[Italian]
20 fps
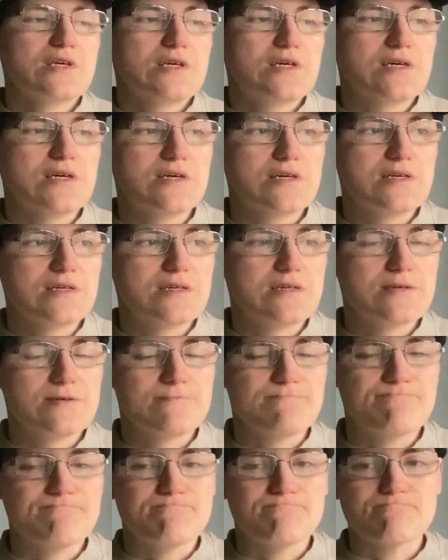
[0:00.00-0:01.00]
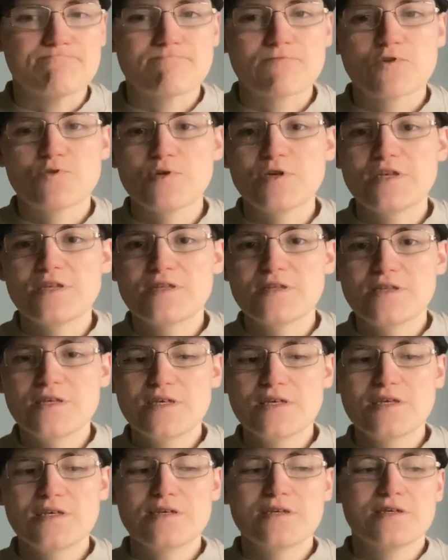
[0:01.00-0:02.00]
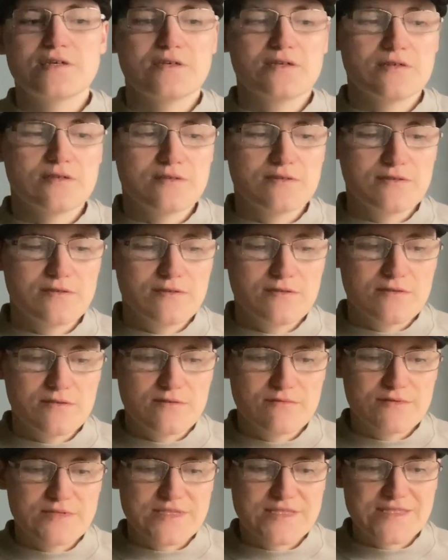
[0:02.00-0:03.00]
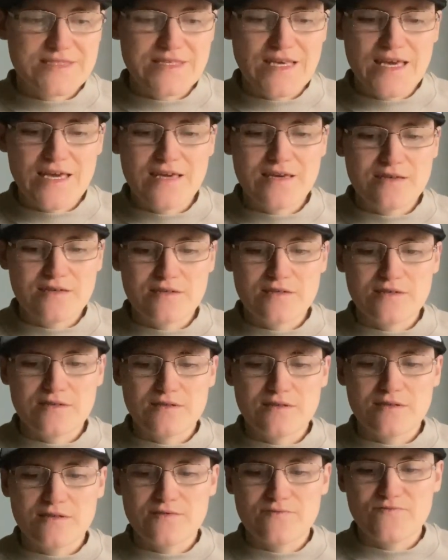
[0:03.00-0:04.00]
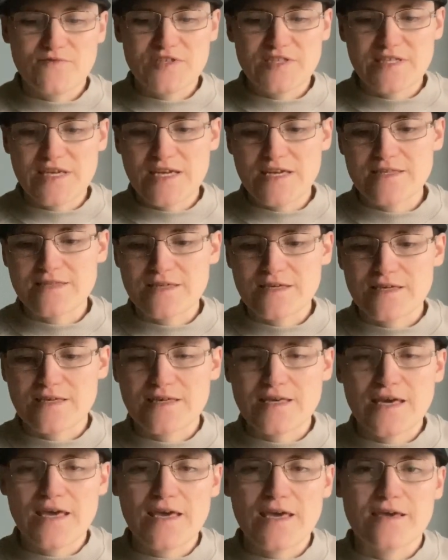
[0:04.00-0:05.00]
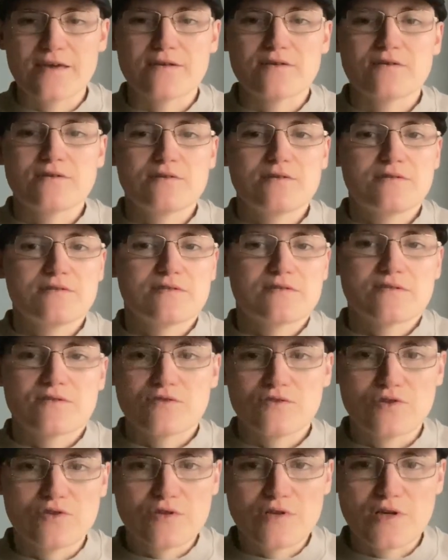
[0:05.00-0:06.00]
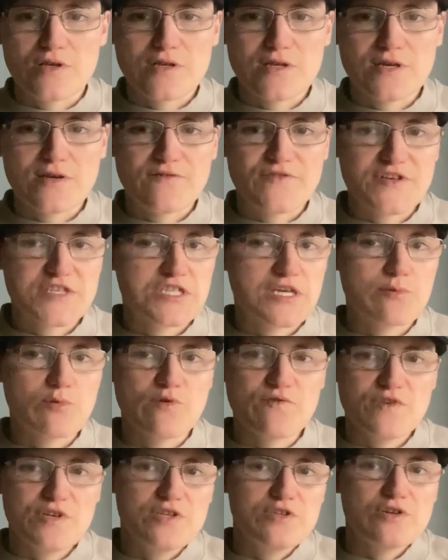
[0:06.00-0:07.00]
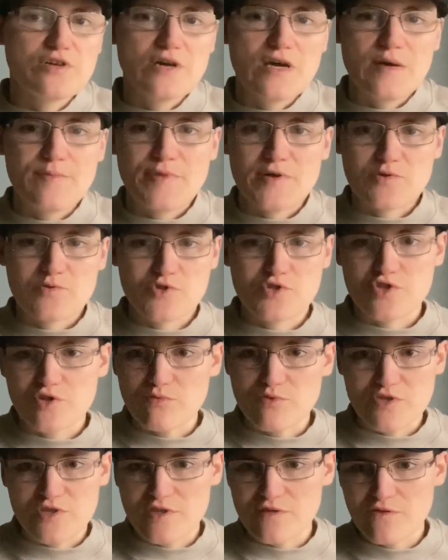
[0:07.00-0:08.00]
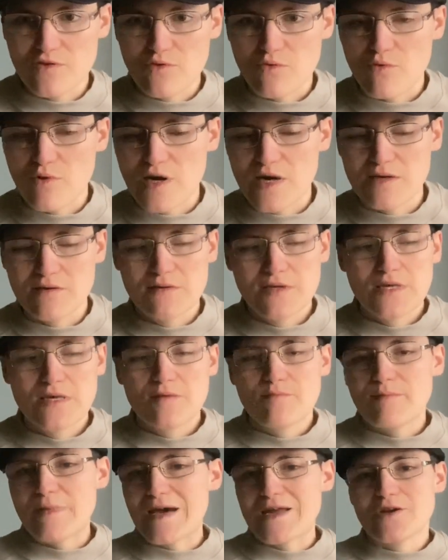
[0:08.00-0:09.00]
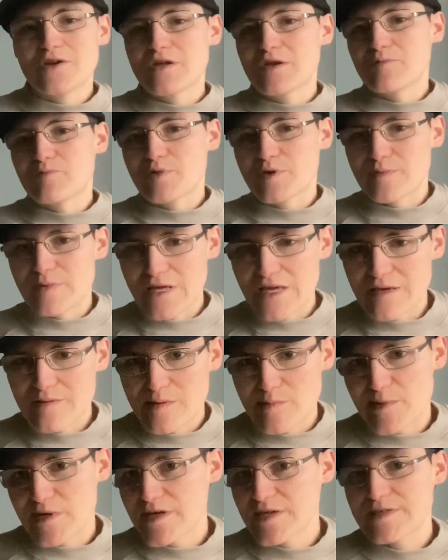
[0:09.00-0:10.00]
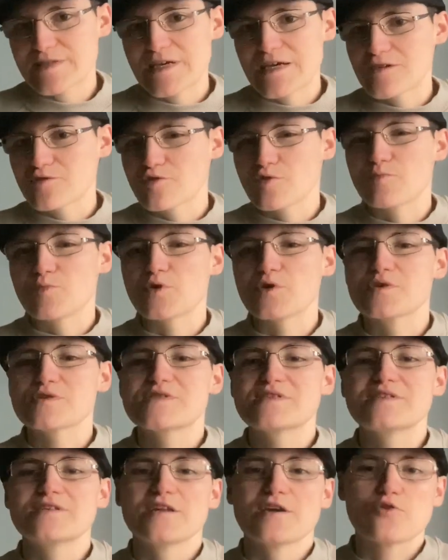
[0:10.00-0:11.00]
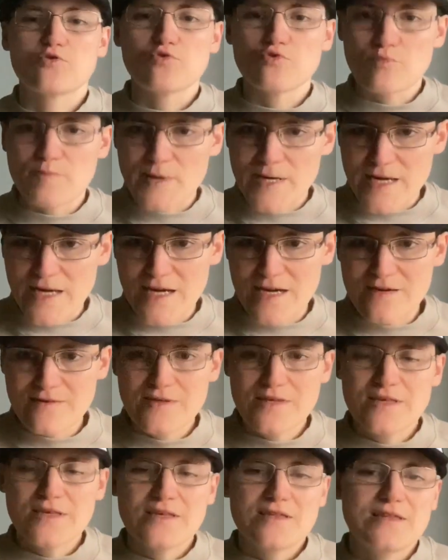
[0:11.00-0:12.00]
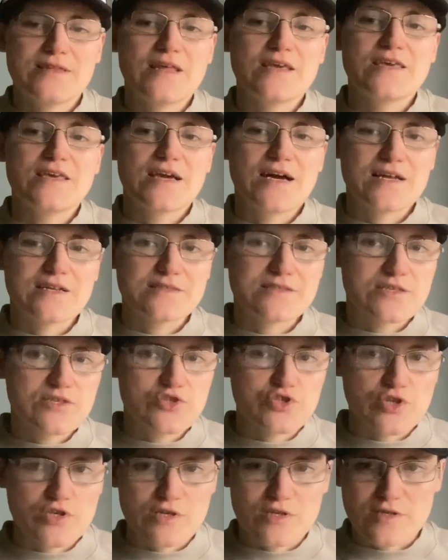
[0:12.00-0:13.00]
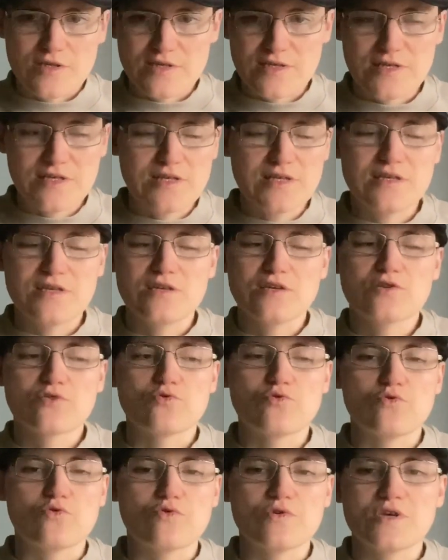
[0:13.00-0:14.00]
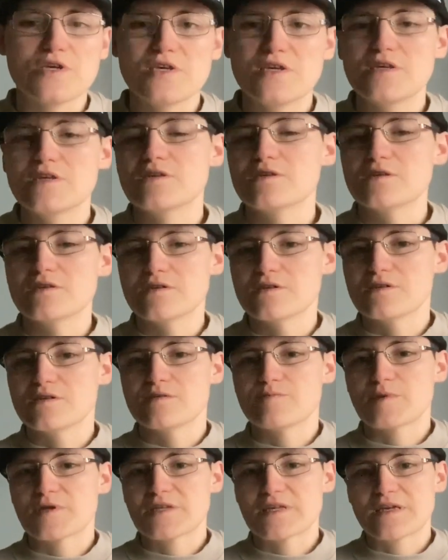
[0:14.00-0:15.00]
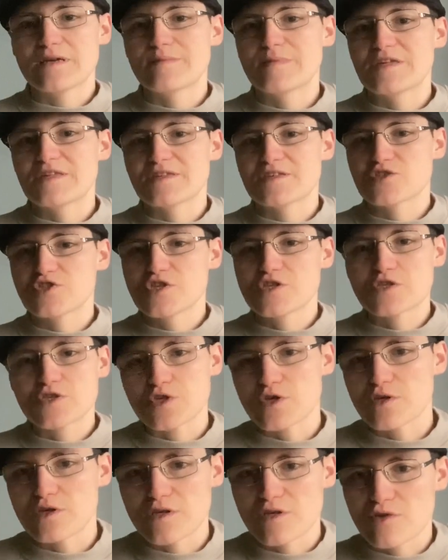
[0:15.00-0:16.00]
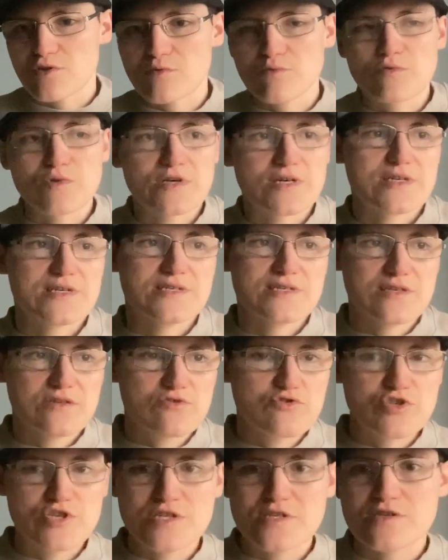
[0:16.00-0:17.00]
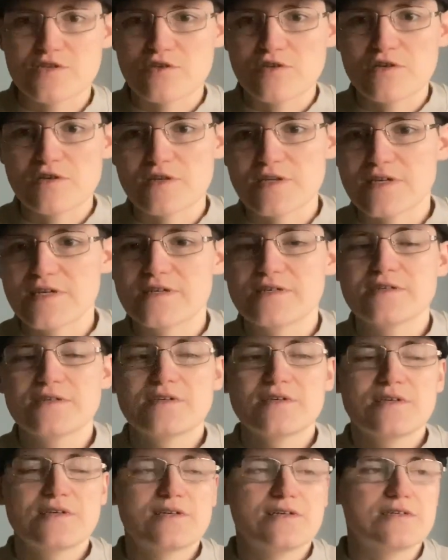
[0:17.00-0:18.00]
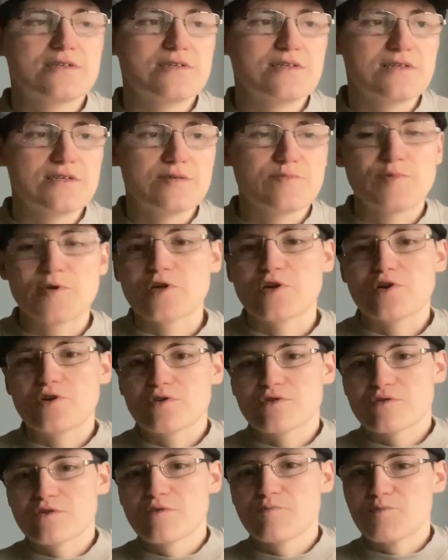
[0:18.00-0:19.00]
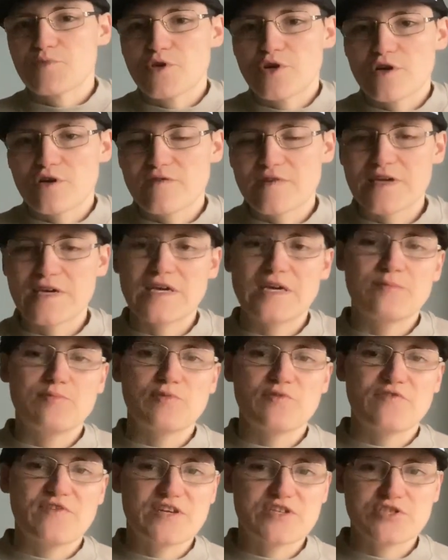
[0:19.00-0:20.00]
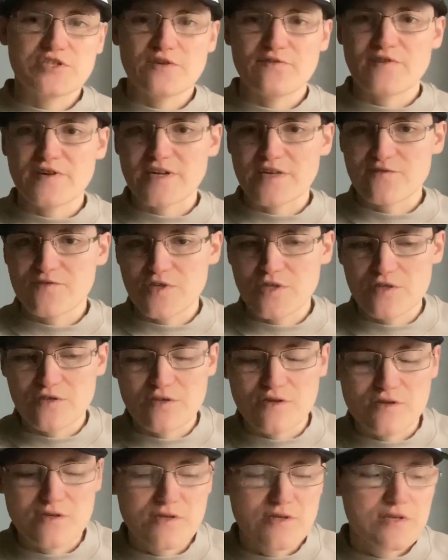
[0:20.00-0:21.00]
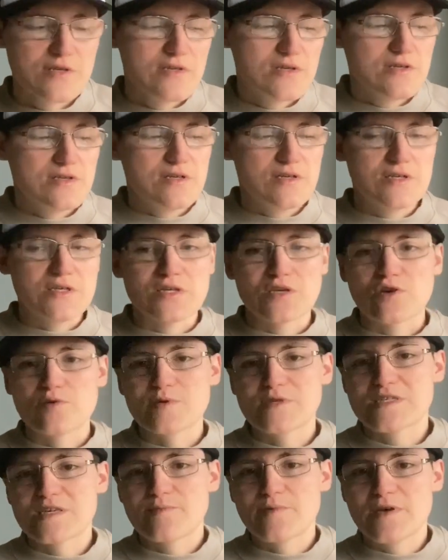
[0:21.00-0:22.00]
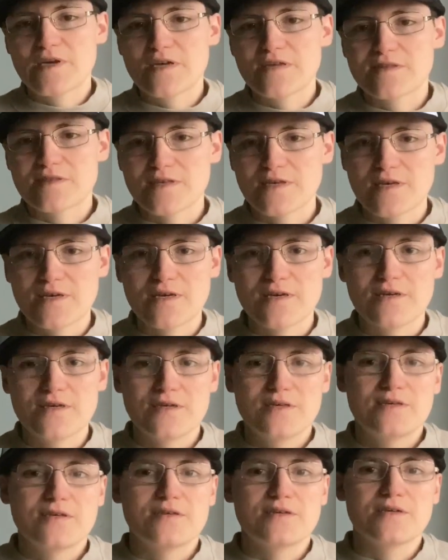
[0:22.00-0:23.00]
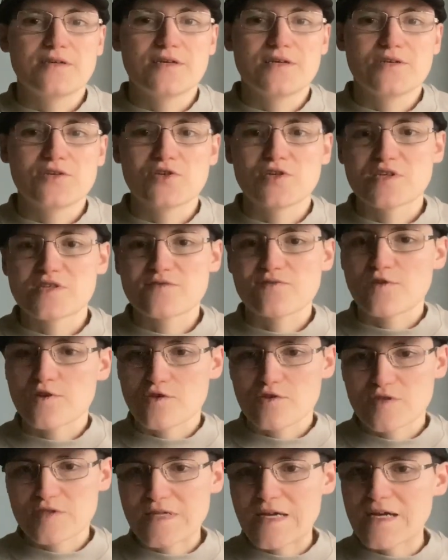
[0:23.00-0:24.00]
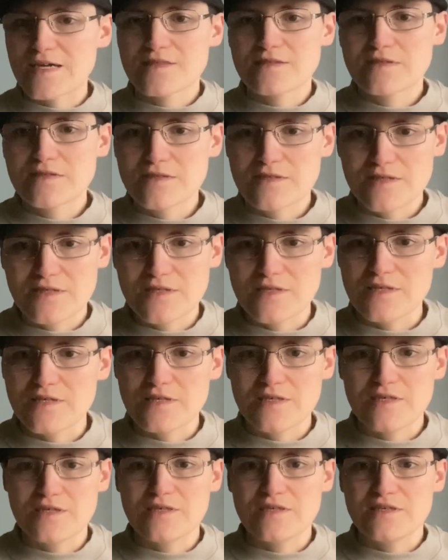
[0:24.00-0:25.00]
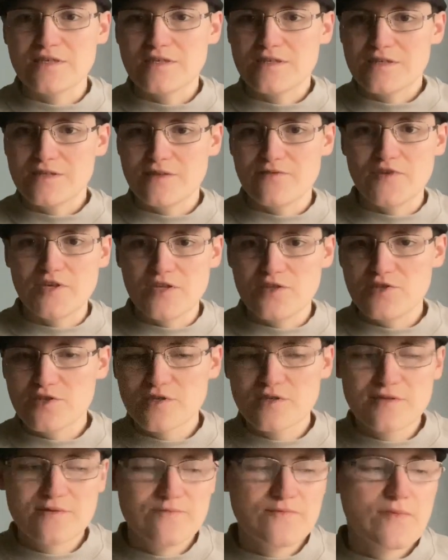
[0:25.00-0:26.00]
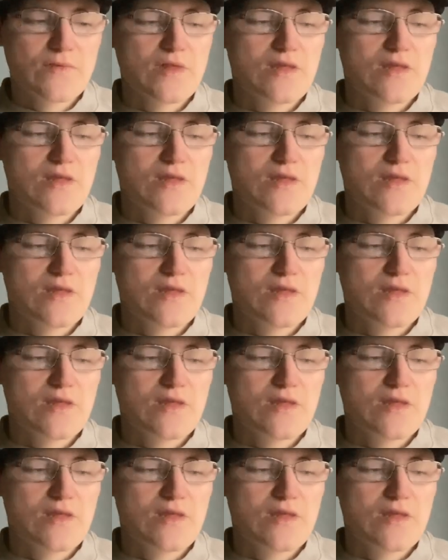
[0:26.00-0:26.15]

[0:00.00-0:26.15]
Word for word: Ehm, quindi eh, se eh, vedete che non facciamo video è per questo motivo qua. Ma non è un problema perché tanto poi si recupera negli altri giorni in cui eh, praticamente c'è il sole o comunque anche se non c'è il sole eh, però non piove è più facile fare video eh, come sapete eh, io ne sforno tanti di, di video